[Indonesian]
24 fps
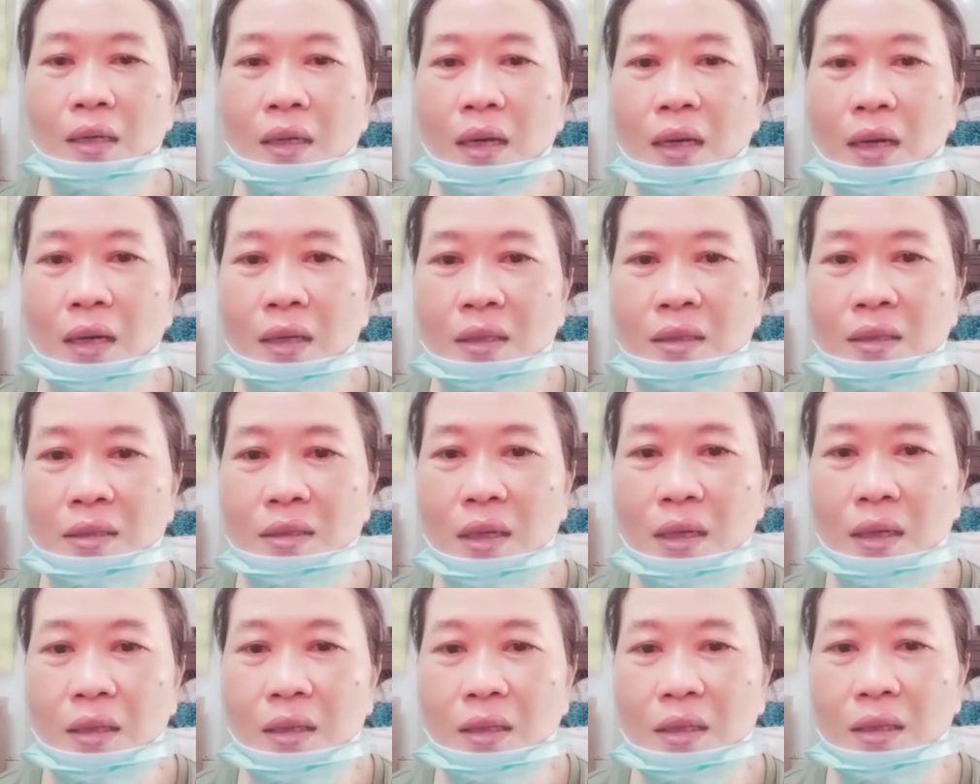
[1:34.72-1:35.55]
karena
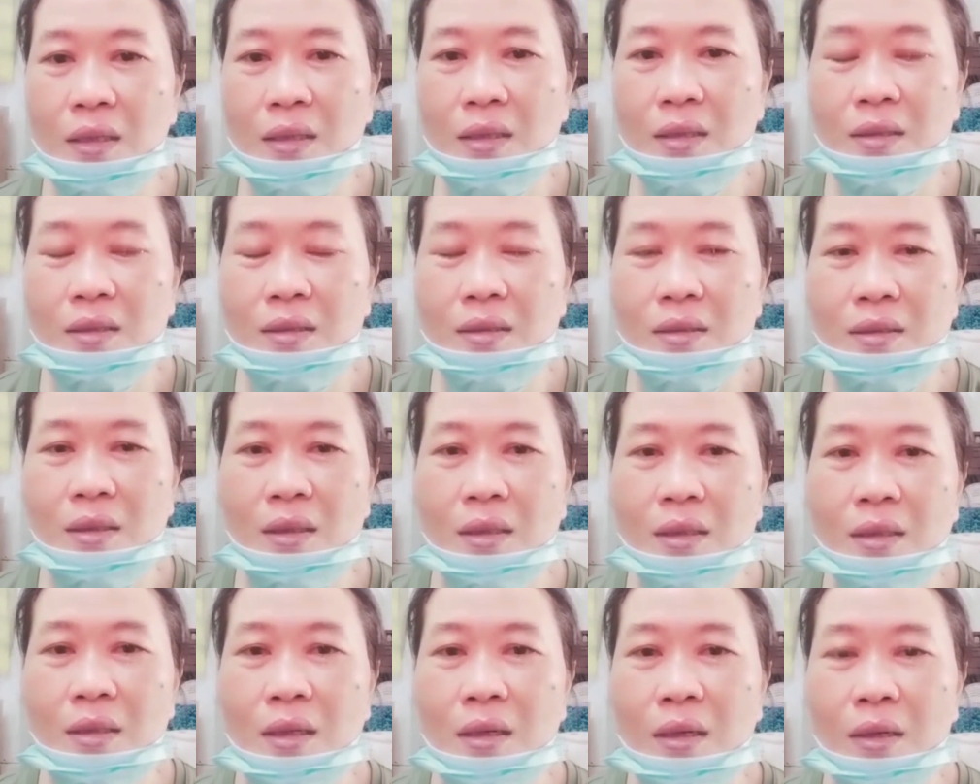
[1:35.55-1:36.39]
tangan sakit
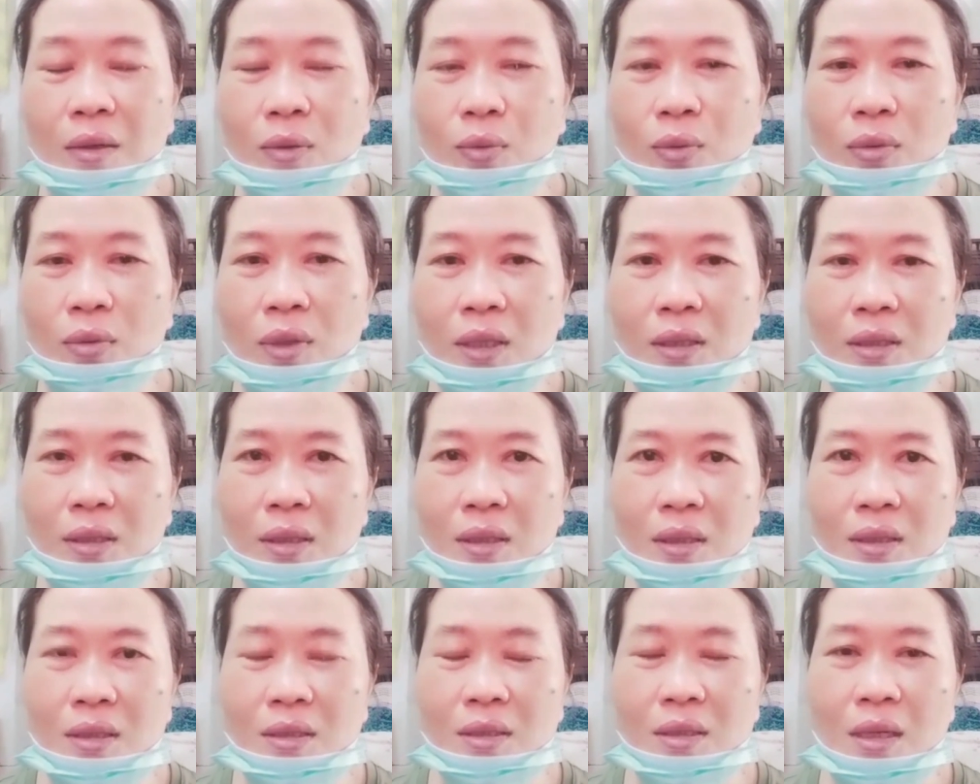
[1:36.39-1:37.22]
saya nggak
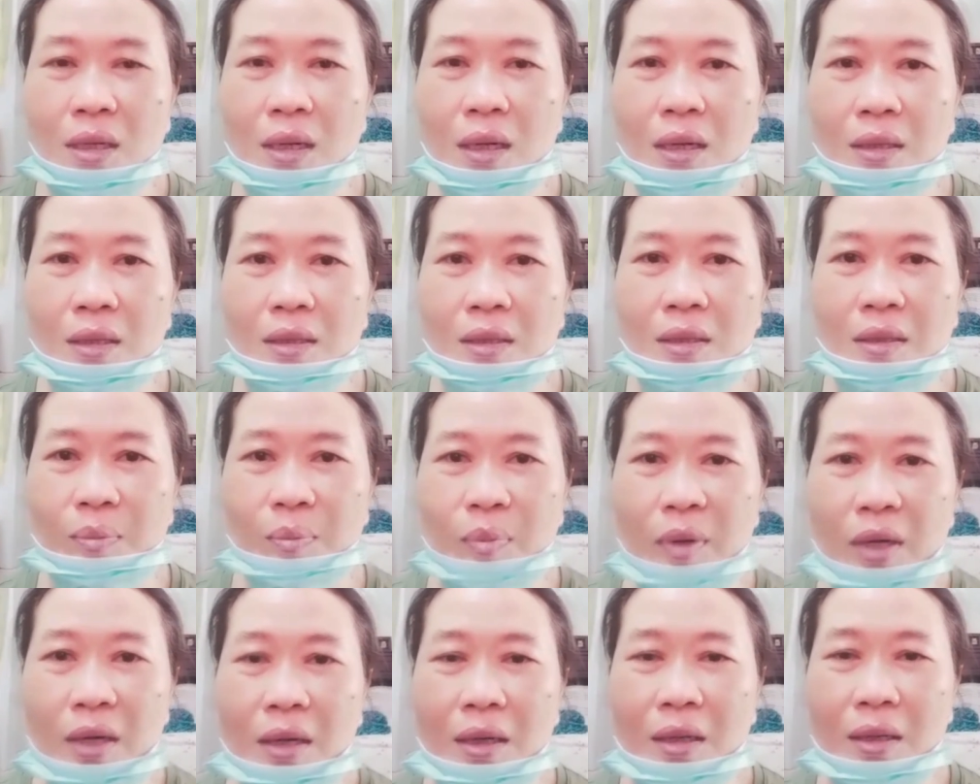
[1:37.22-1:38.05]
kuat kerja
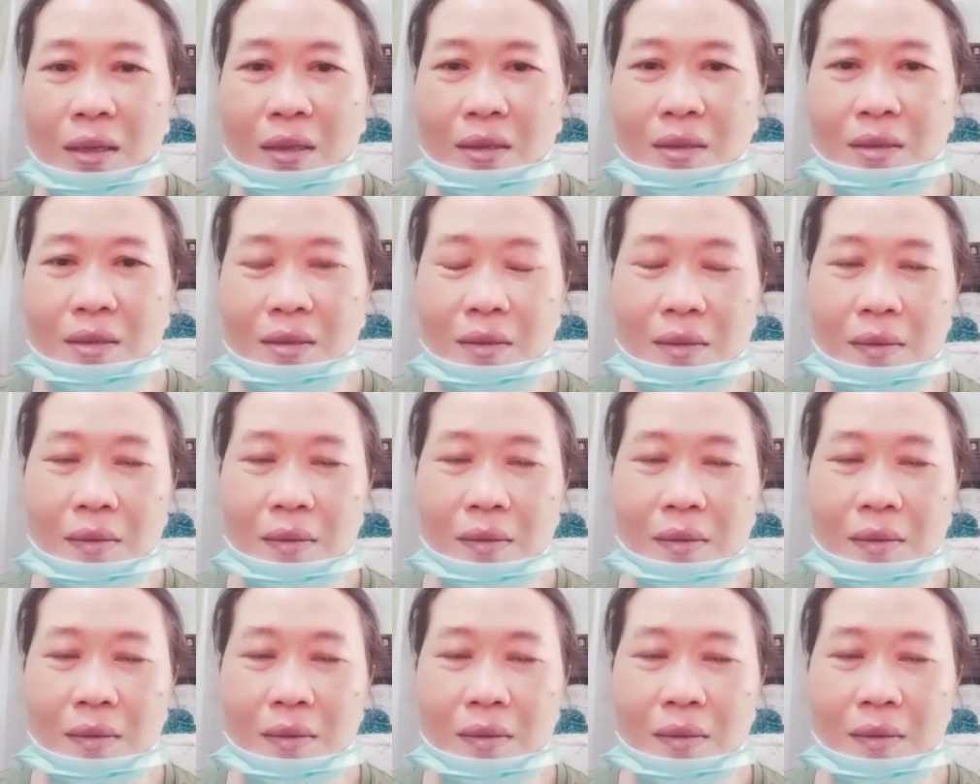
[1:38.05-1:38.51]
lagi pak.